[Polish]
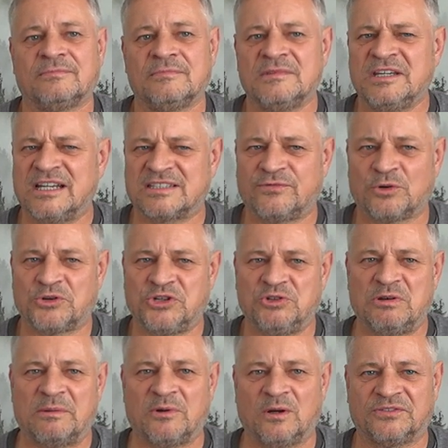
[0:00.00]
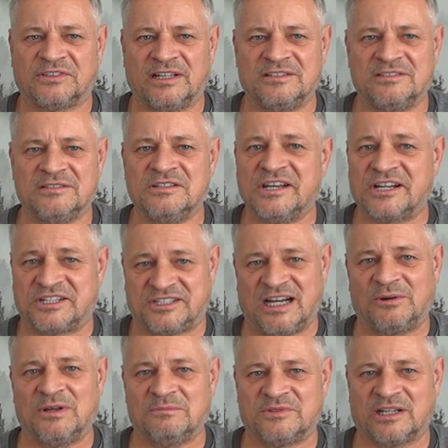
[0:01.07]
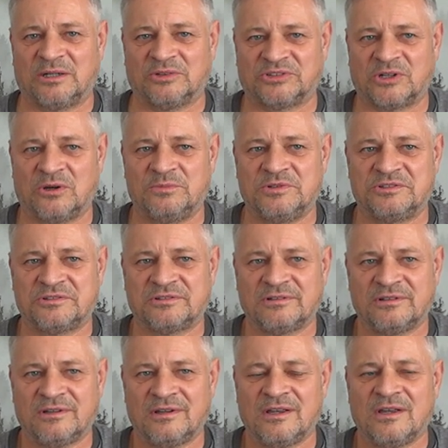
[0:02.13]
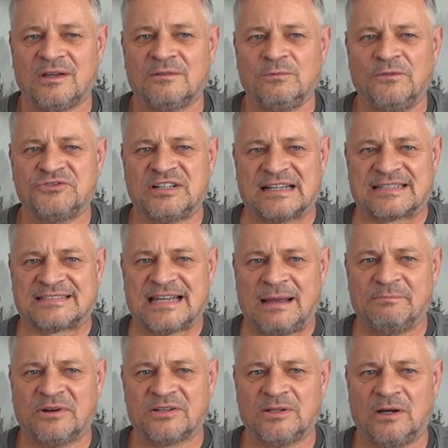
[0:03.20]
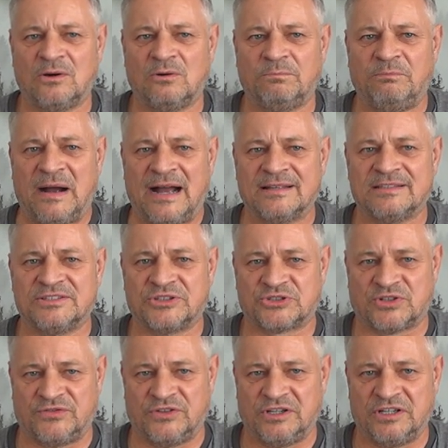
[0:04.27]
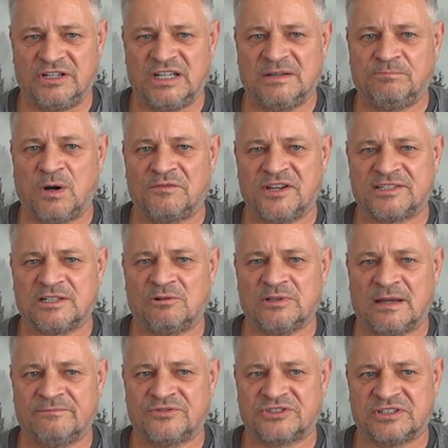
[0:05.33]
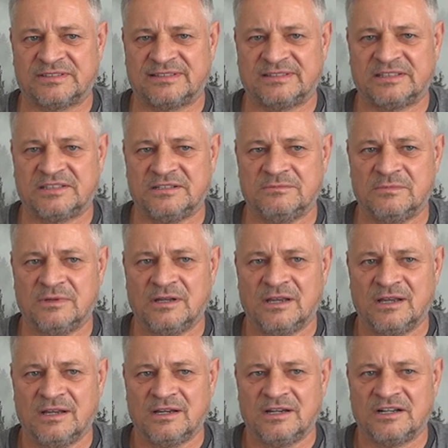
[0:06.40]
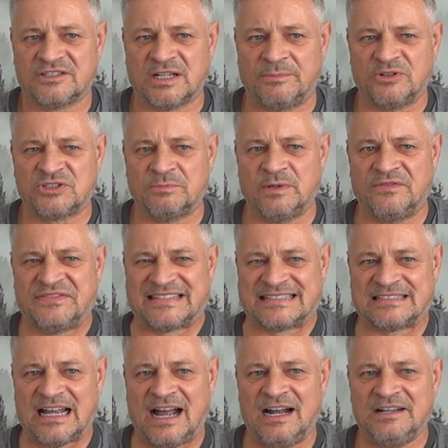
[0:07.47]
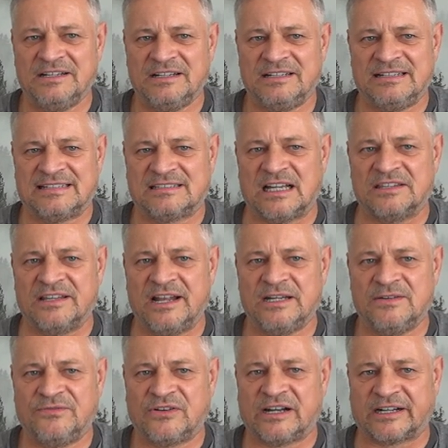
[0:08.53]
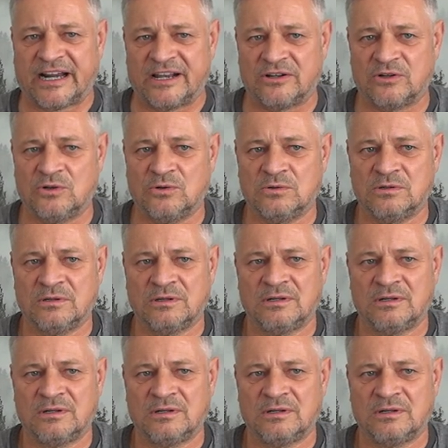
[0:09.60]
Nie zwróciłem go wtedy, nie chciałem tego zrobić. Wówczas zamknął pan drzwi i powiedział nam wszystkim – żebyśmy wstali i stanęli w kręgu.